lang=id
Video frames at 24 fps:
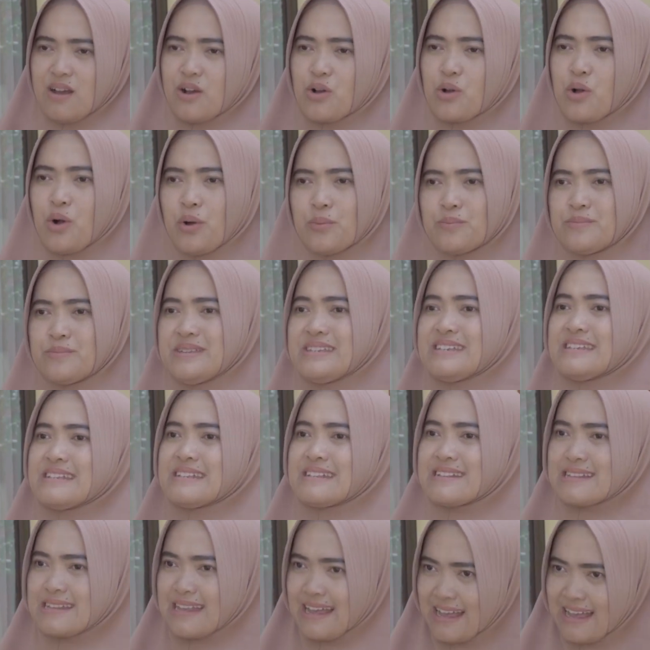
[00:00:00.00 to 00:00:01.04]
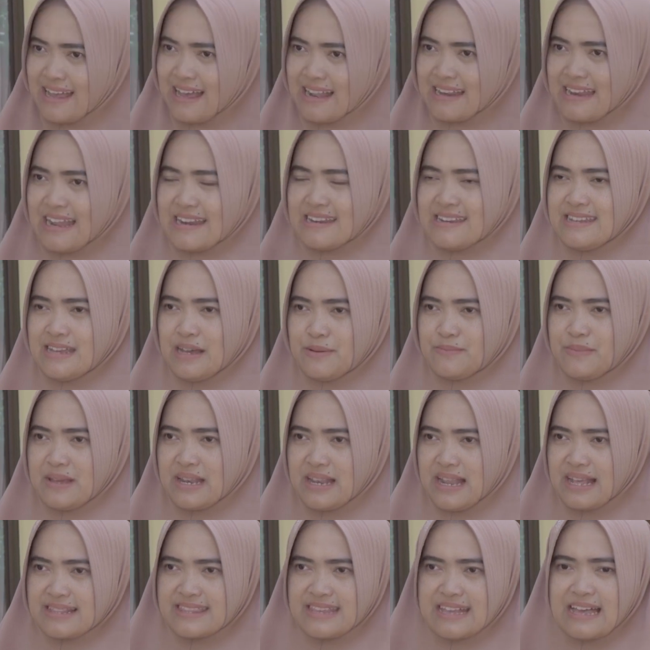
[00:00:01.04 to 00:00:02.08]
Kok bisa Nadia
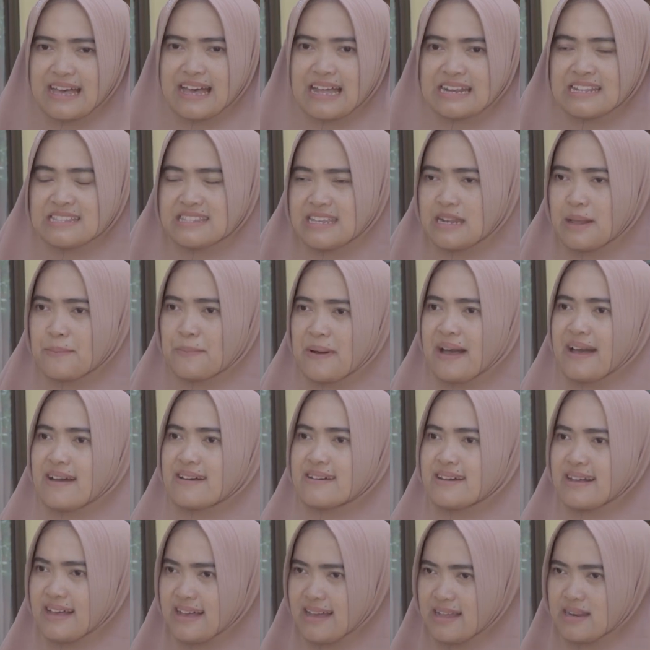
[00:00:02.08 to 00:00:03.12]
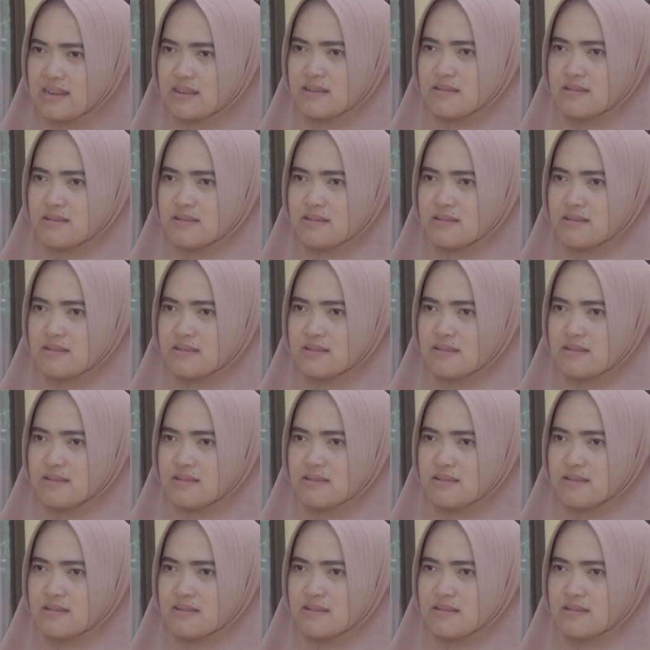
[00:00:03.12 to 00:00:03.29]
bilang tiga hari tidak makan?